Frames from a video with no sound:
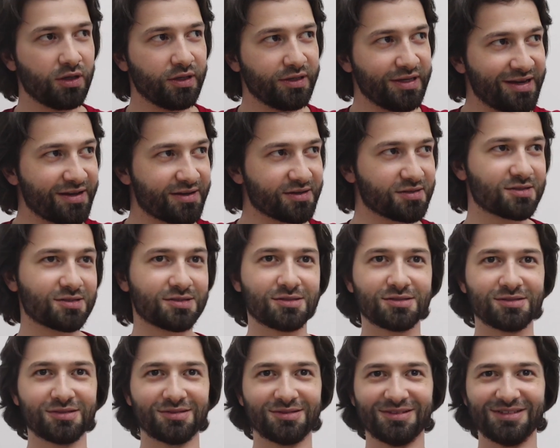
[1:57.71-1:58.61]

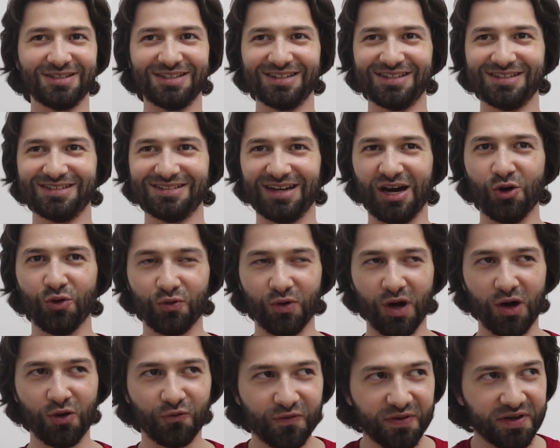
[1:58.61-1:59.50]
يارس
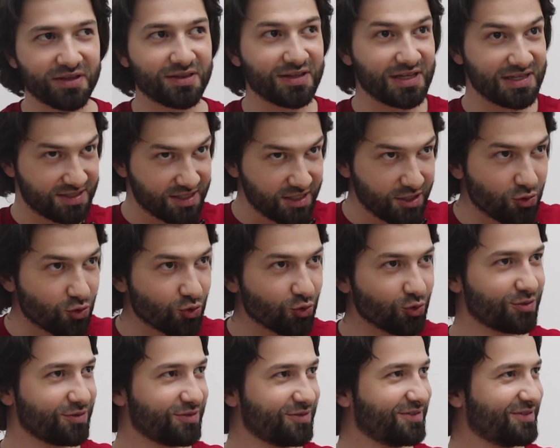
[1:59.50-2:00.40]
او او فيرنا زيرو